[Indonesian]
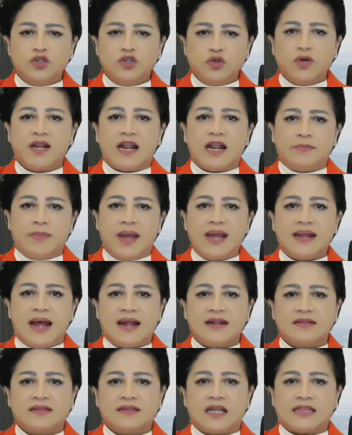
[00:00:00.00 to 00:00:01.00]
juga dari
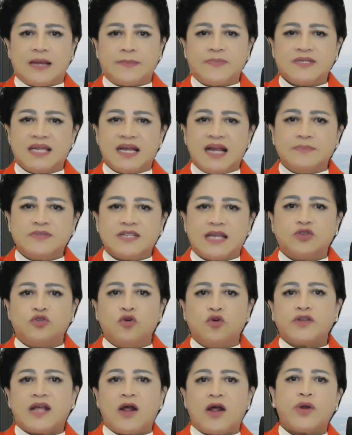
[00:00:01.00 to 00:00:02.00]
Medan, tetapi saya nggak bisa
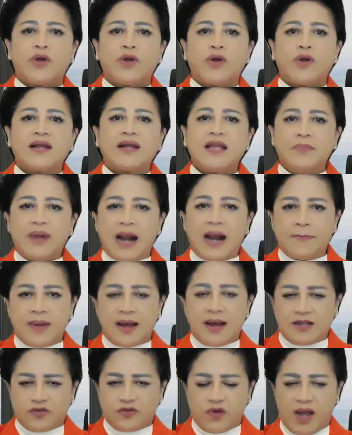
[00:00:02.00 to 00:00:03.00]
hitung otak orangnya
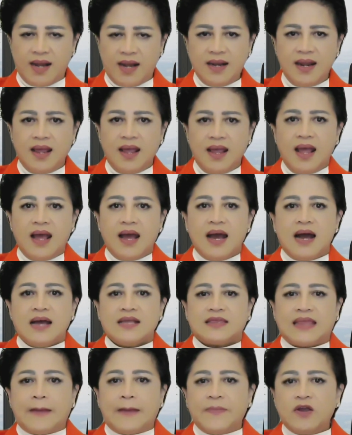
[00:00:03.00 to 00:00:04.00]
berapa gitu kan.
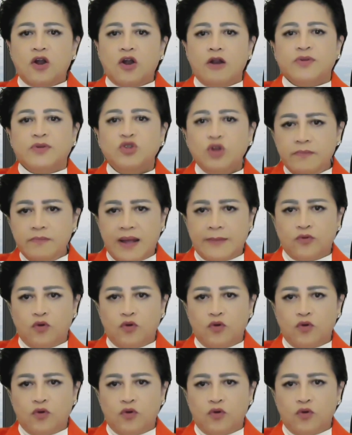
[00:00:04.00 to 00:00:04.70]
Tapi kalau betul 40